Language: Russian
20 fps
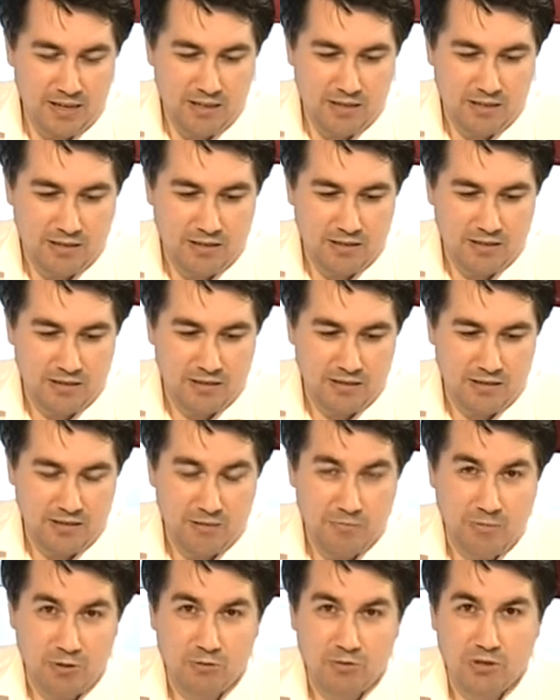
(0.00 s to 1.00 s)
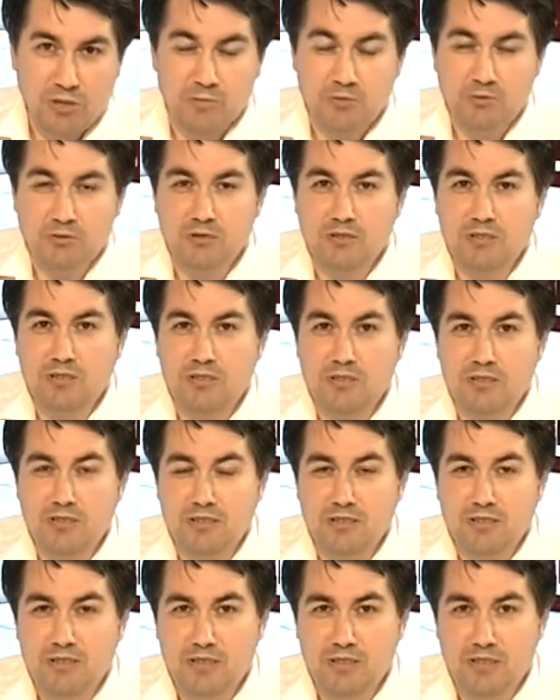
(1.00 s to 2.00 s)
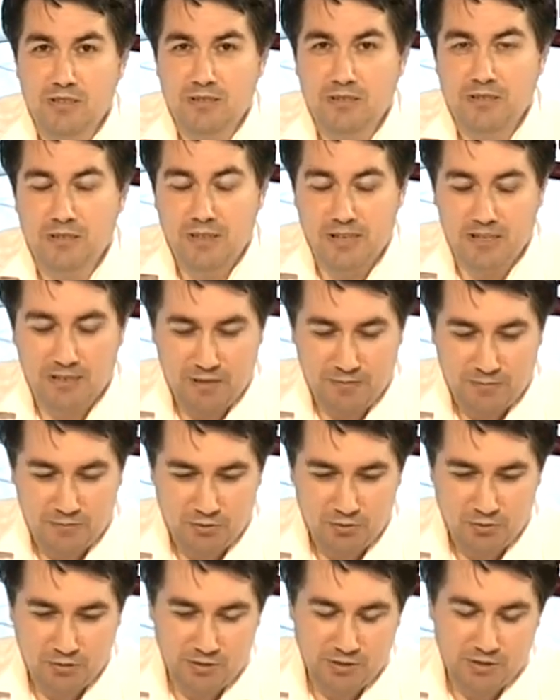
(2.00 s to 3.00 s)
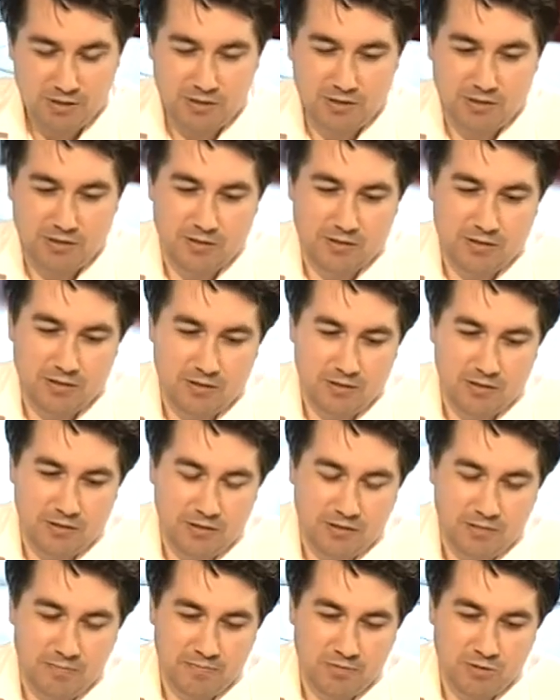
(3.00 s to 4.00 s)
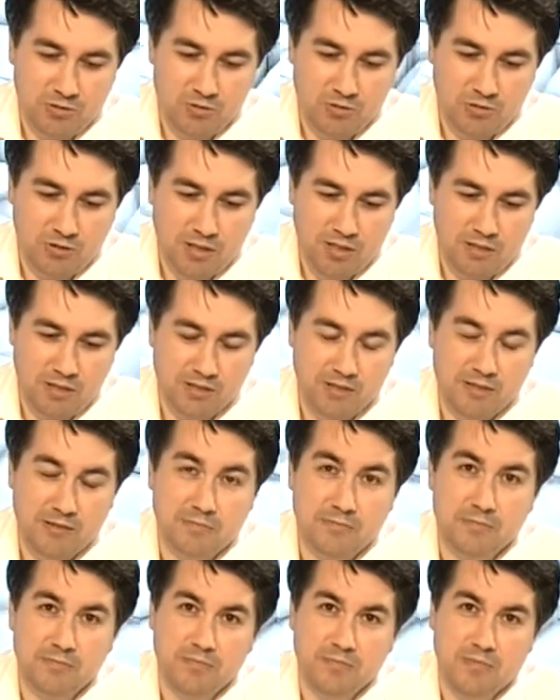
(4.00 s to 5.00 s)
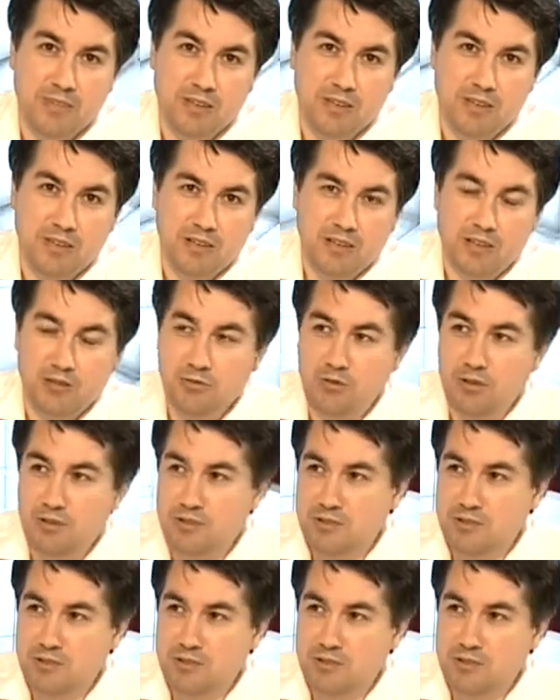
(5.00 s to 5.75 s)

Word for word: И не могу не обсудить э, это все с журналистом Юлией